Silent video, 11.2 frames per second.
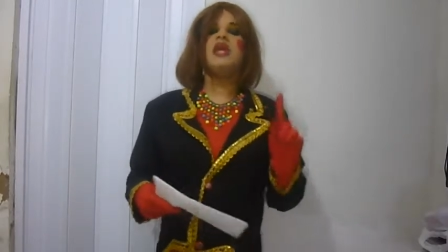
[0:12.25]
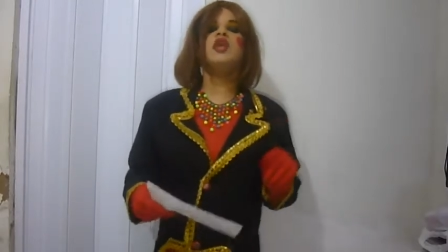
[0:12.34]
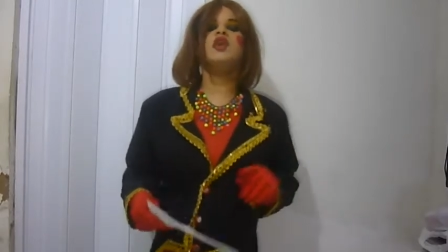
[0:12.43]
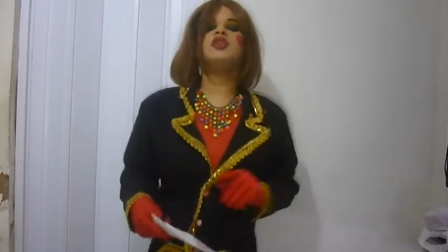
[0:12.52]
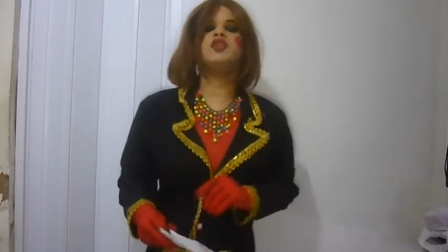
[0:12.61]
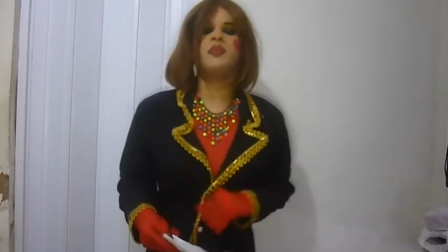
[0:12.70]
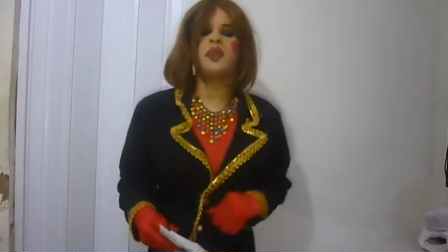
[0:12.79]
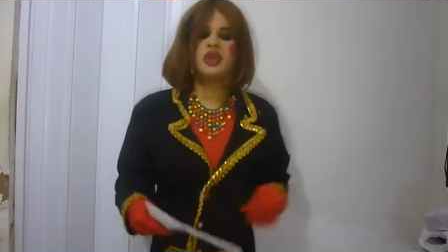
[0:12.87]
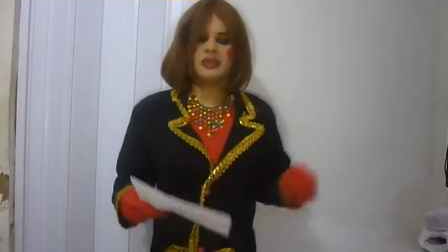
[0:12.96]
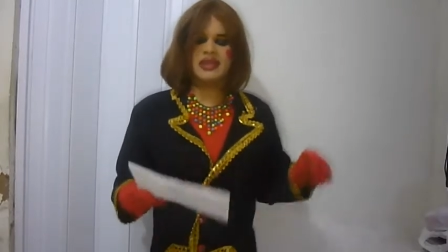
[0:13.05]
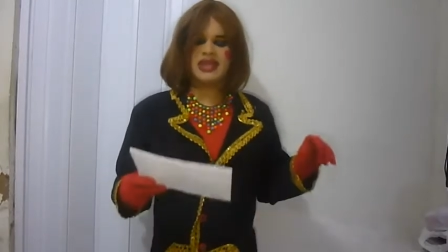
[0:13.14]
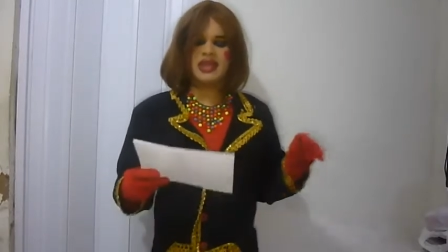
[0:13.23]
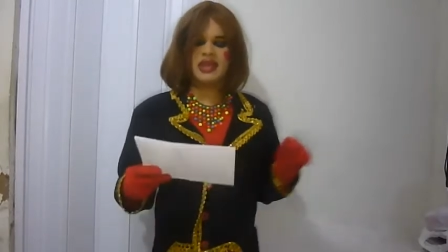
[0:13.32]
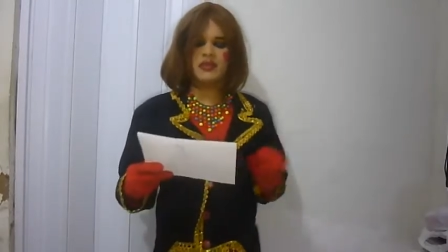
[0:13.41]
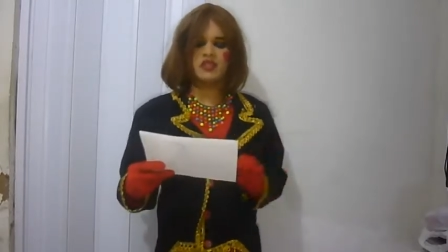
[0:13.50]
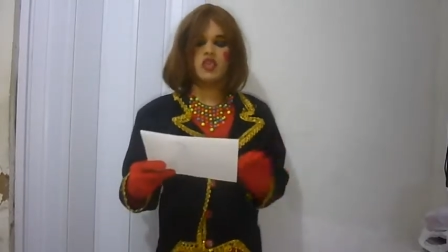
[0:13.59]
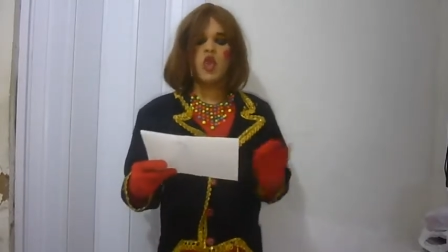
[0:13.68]
E hoje no programa
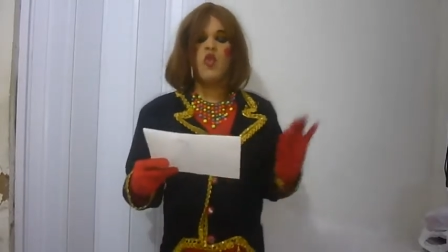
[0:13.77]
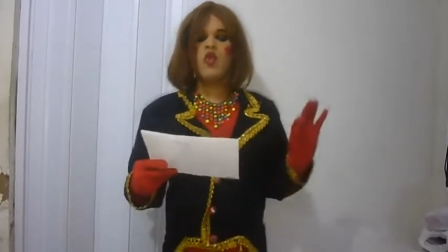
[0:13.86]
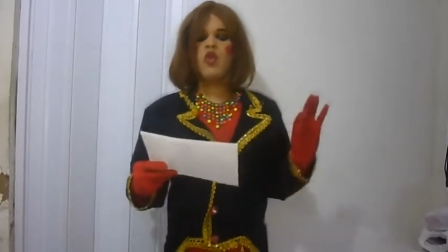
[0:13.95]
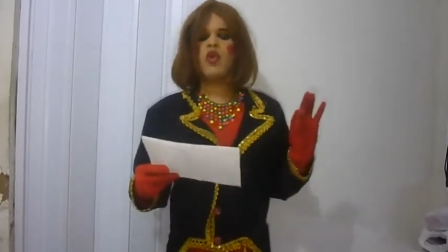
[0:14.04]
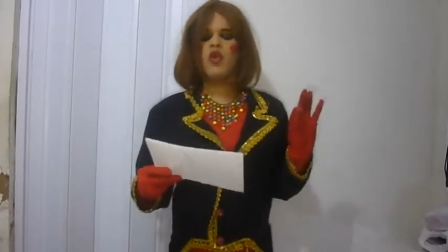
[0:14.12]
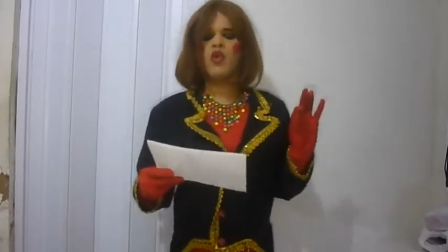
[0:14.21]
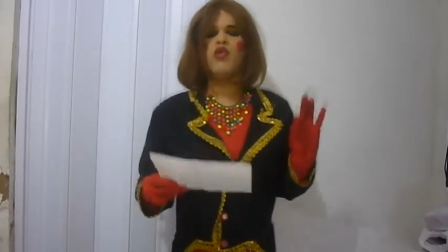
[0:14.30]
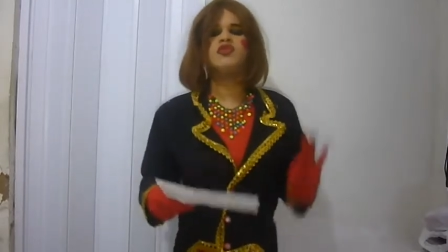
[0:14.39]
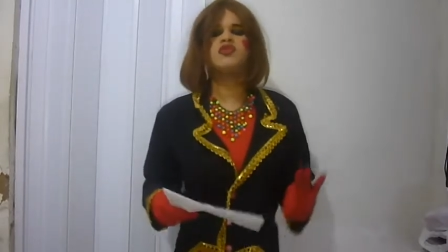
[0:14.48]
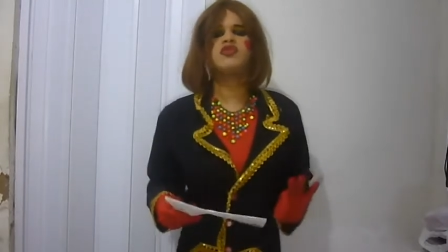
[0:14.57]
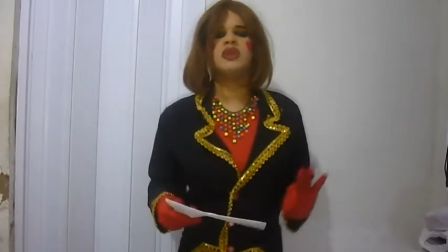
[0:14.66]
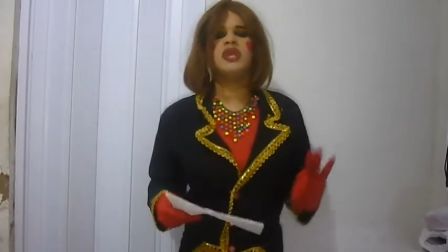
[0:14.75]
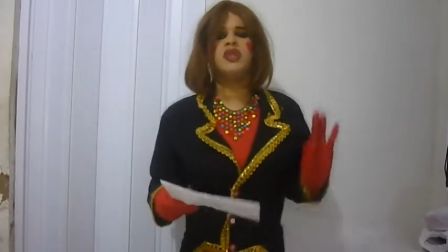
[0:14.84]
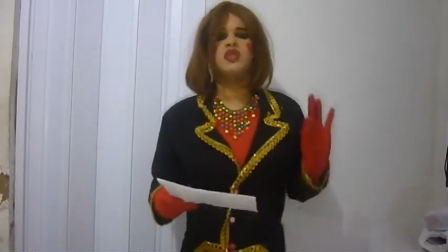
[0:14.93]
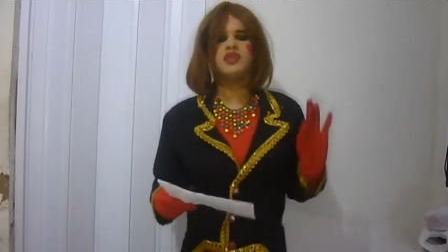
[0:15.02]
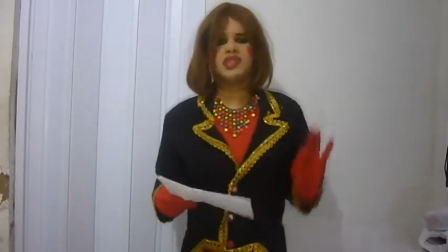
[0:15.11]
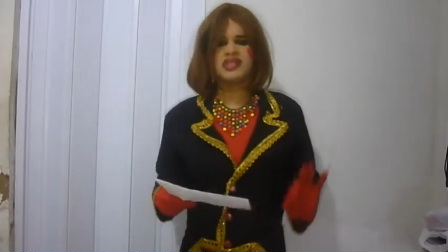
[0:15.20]
teremos um concurso
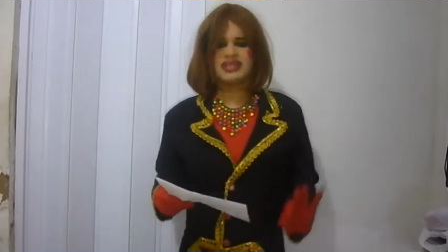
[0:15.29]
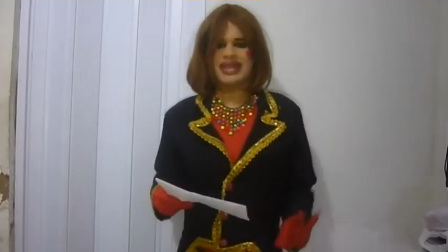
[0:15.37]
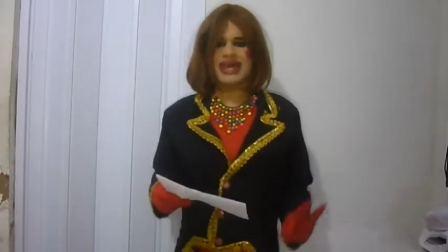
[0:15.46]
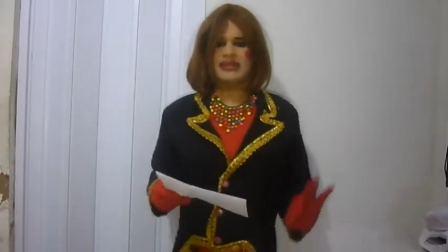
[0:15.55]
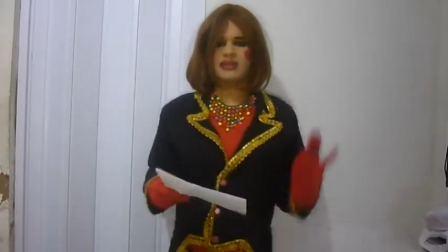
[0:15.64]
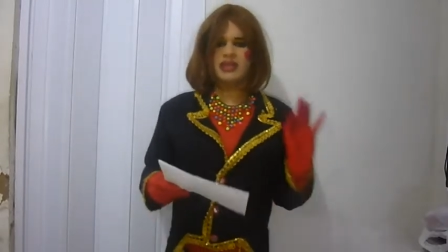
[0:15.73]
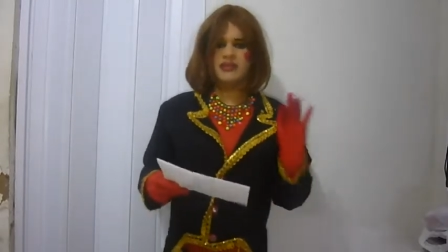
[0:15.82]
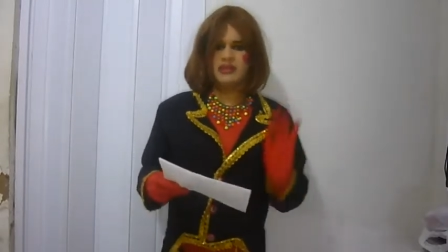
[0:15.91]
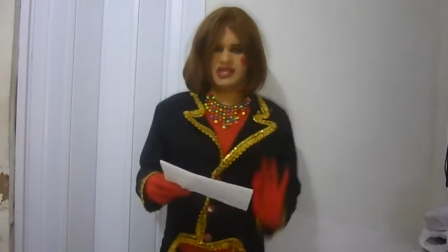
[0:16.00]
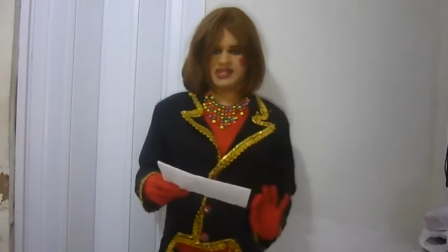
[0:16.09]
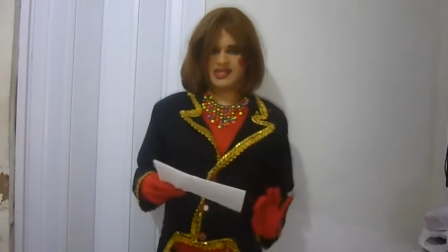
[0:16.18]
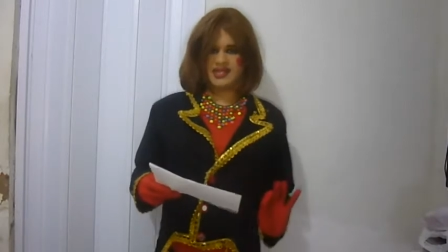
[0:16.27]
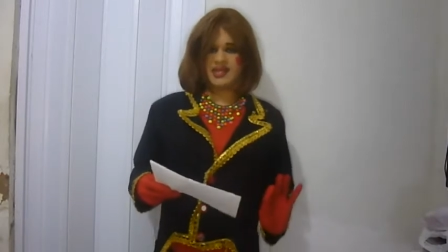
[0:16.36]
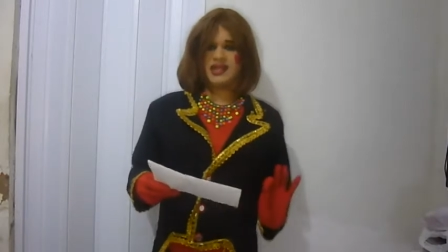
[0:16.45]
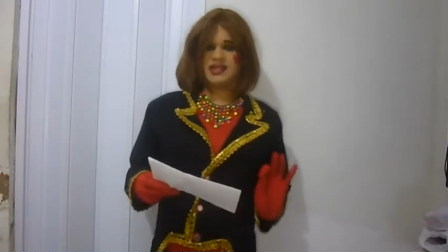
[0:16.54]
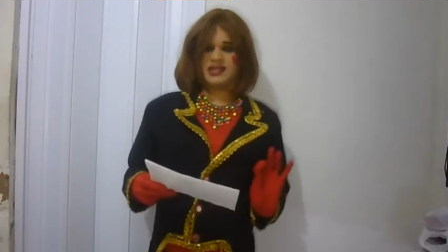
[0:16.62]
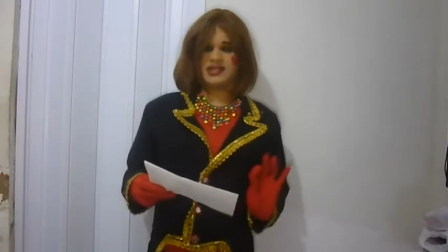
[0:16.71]
inusitado de Miss,
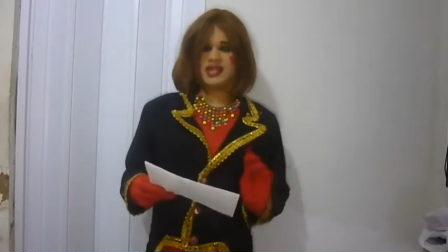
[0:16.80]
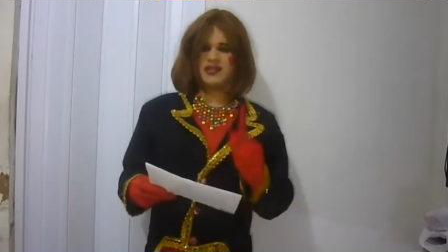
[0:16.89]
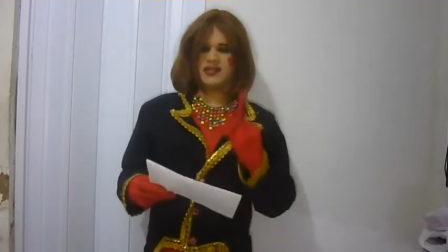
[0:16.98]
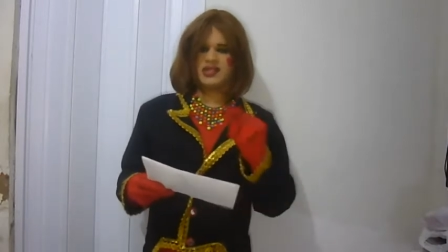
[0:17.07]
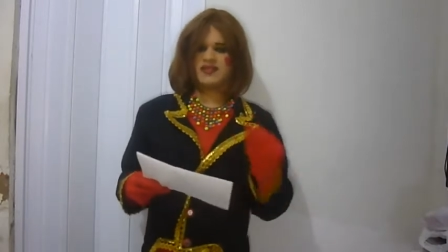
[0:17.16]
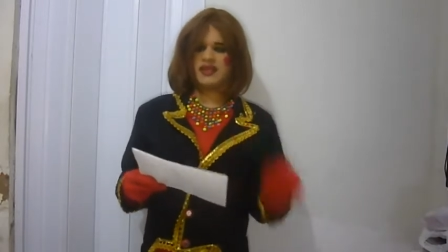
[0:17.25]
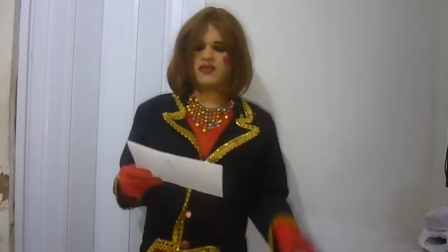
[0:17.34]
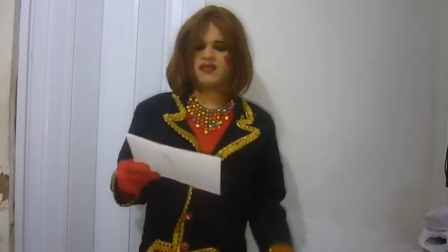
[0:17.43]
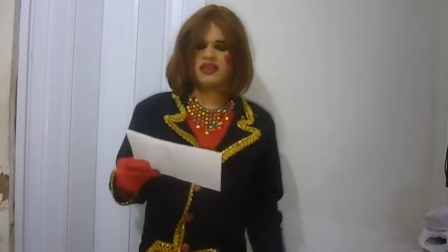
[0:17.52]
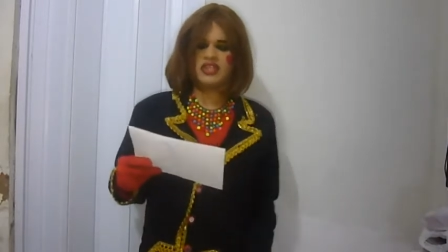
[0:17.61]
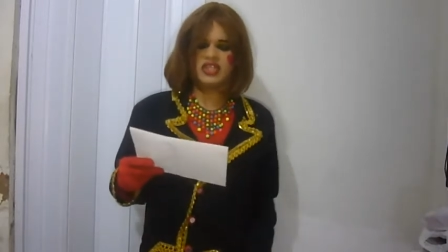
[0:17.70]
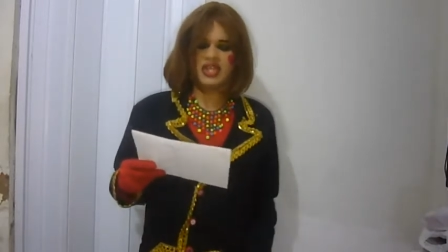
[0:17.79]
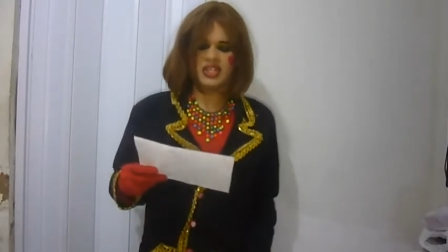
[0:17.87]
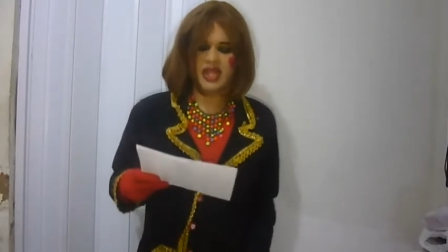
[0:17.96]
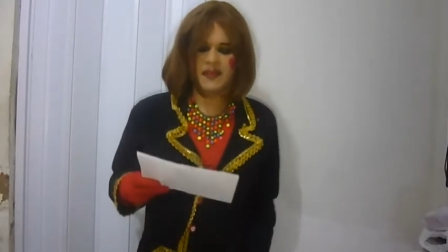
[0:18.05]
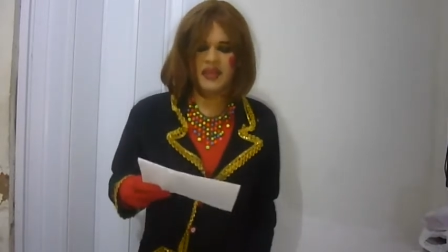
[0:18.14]
tá certo? Você vai conferir já já.